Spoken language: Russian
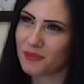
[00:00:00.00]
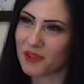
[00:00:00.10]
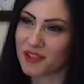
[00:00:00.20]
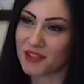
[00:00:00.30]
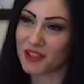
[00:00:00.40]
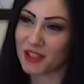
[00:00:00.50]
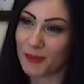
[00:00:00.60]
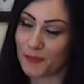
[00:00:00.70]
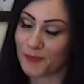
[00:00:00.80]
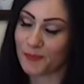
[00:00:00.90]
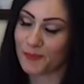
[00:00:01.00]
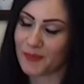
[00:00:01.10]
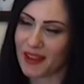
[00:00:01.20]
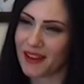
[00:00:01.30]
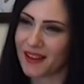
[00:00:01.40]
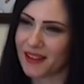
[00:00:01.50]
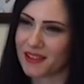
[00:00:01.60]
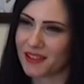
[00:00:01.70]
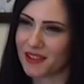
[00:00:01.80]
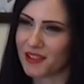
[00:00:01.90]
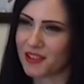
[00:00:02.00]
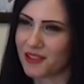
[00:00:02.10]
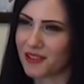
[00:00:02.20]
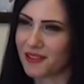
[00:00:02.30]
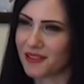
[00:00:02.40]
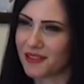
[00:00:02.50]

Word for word: по ресничкам. Это Ирина